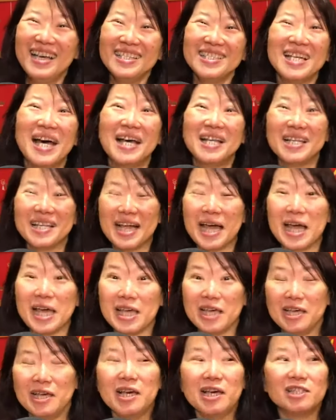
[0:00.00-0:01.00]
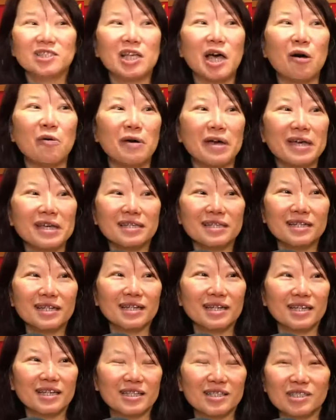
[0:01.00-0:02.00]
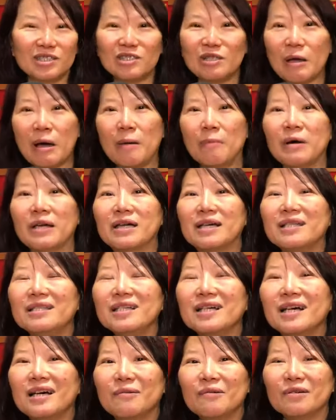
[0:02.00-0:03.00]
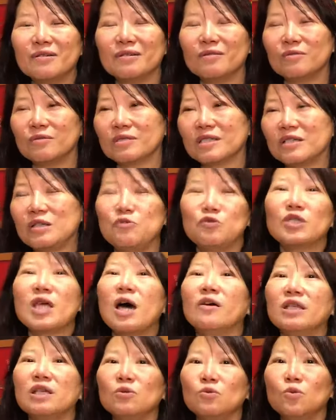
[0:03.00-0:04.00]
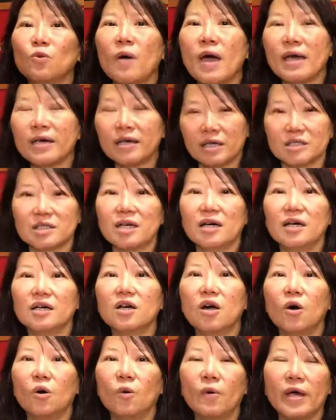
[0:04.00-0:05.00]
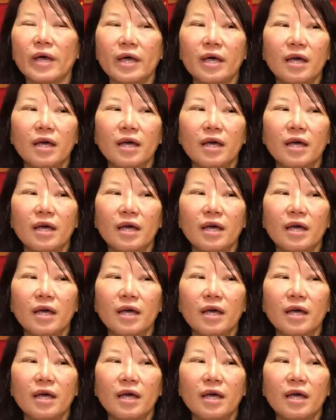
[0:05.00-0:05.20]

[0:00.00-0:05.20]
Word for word: 这样子可以稍微这个呃不跟这个。与道地无关，可是合口味。